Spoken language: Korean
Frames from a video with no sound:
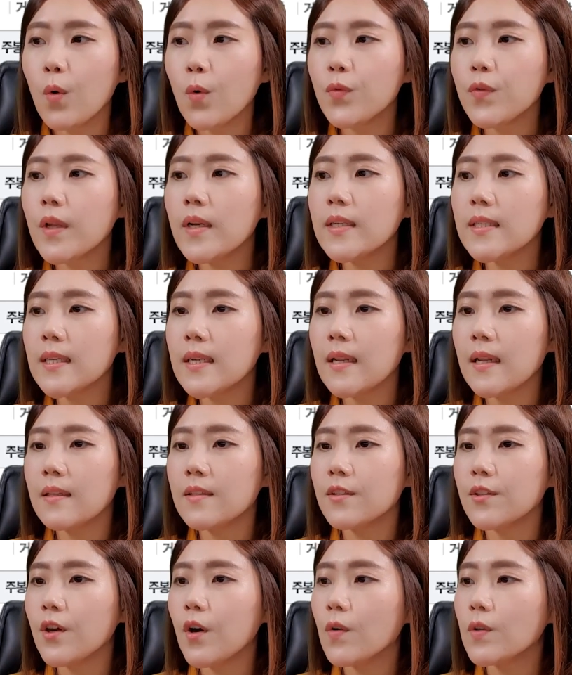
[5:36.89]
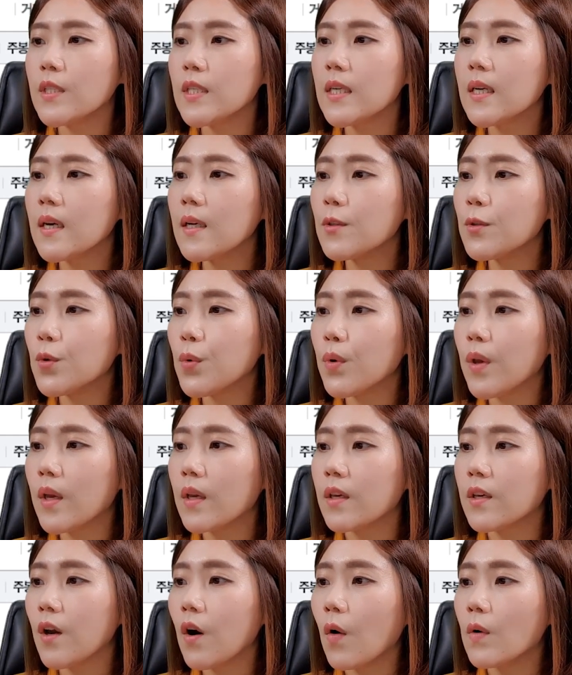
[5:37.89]
호텔 신라는요.
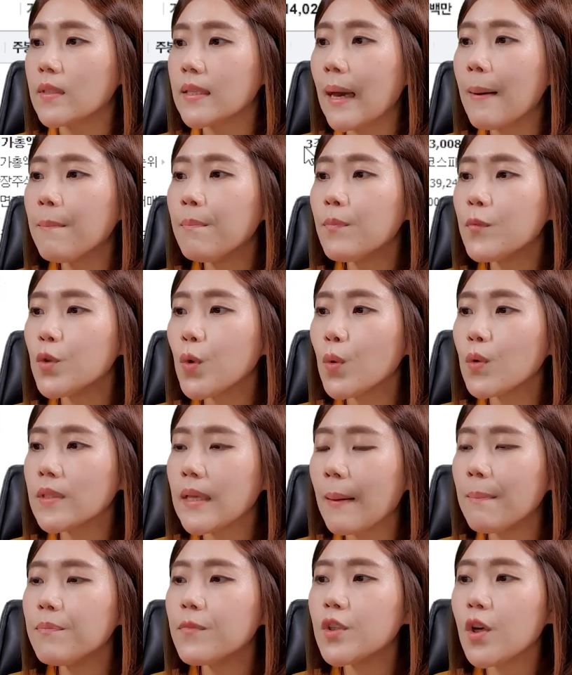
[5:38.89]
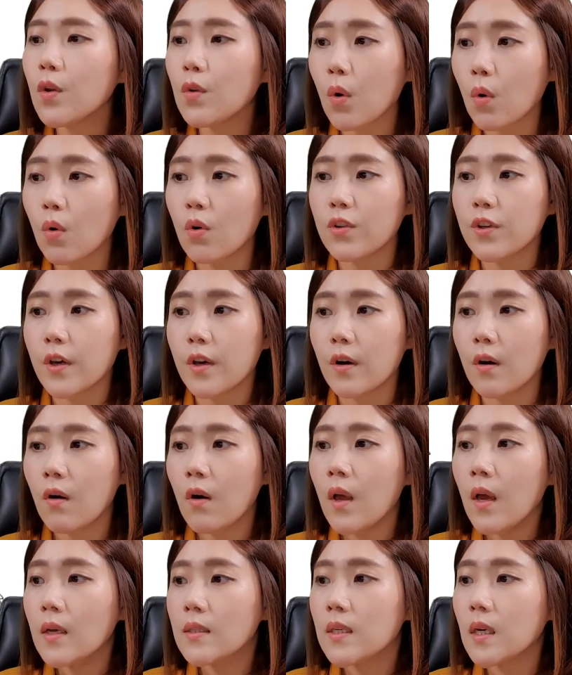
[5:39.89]
시가총액이요. 3조 3천억 원이에요.
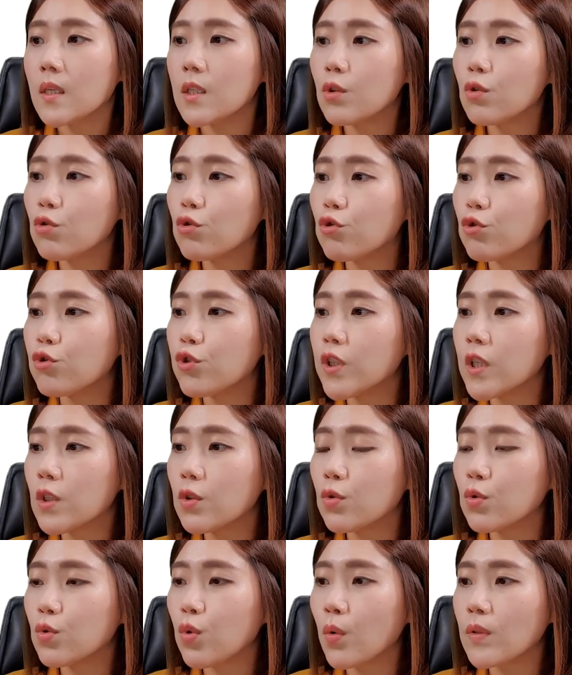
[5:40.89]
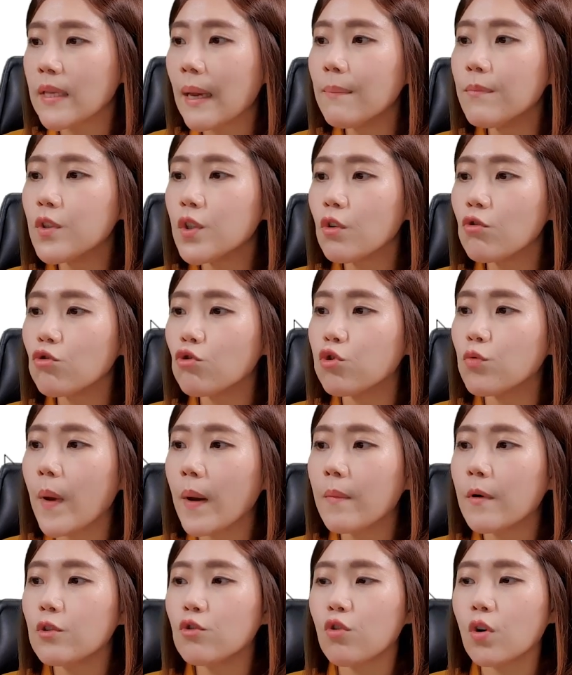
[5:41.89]
자, 그리고 주식 수도
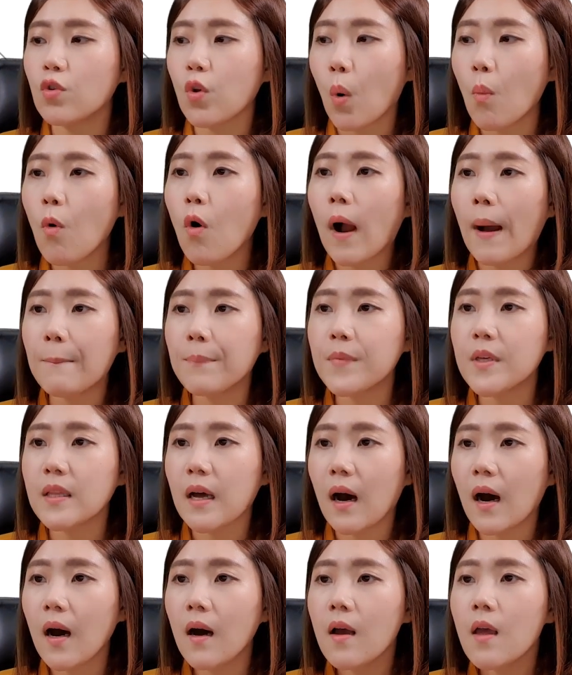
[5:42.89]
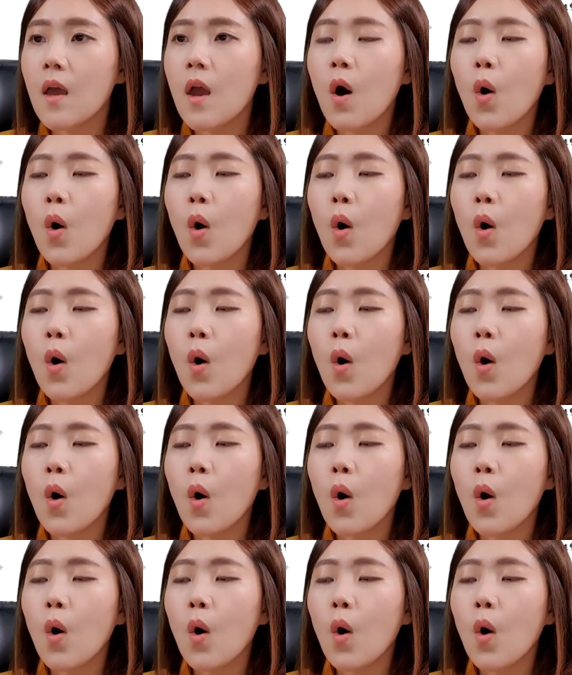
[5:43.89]
3,900만 주가 넘어갑니다.